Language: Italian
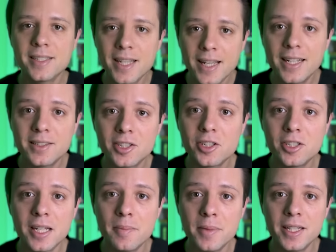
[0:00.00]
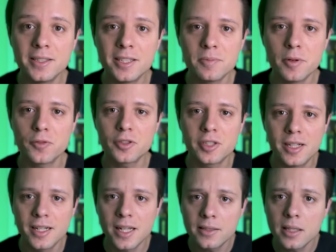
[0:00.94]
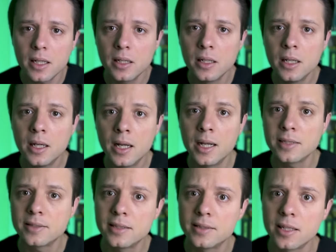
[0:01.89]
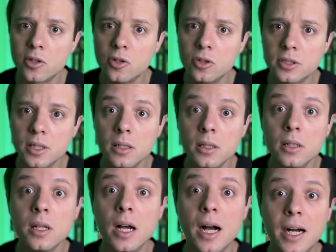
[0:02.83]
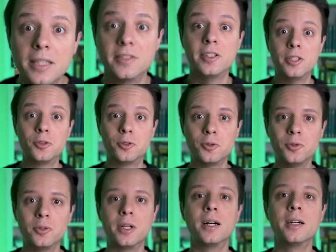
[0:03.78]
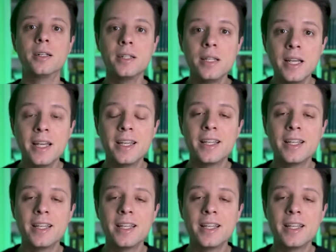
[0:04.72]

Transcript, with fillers: E se elettricità e magnetismo fossero in realtà la stessa cosa? Addirittura!